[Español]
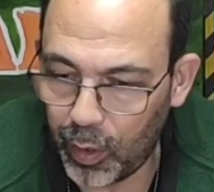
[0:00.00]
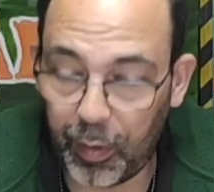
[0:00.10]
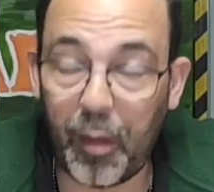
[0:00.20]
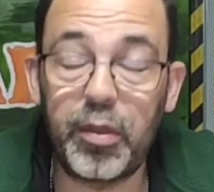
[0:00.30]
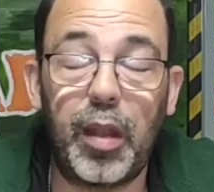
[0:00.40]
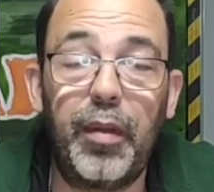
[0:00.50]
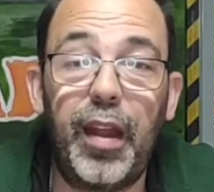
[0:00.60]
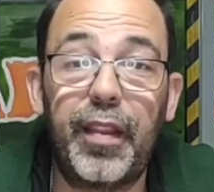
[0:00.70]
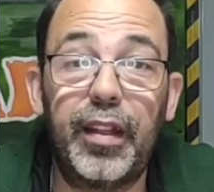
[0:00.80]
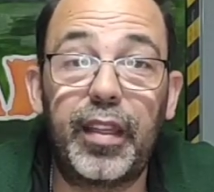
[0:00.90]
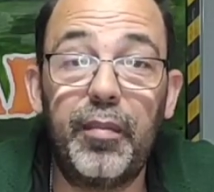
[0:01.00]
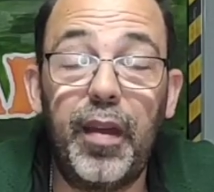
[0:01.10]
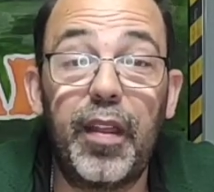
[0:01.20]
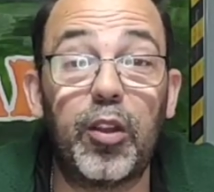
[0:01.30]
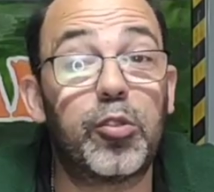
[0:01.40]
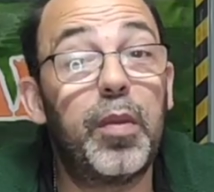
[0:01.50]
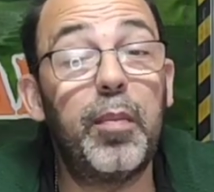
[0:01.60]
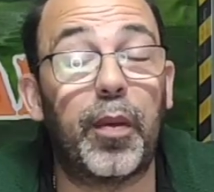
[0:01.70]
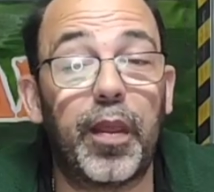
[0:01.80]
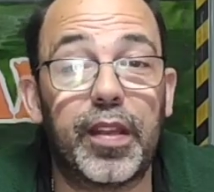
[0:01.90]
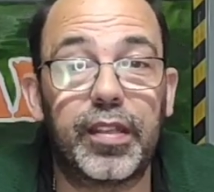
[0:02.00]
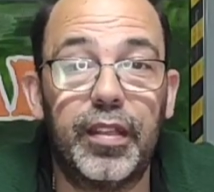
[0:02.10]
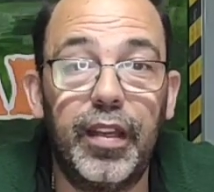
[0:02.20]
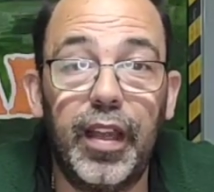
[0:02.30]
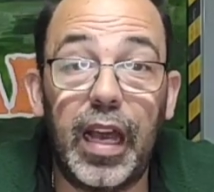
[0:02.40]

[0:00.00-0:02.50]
hoy vamos a hablar del tema de los bípodes.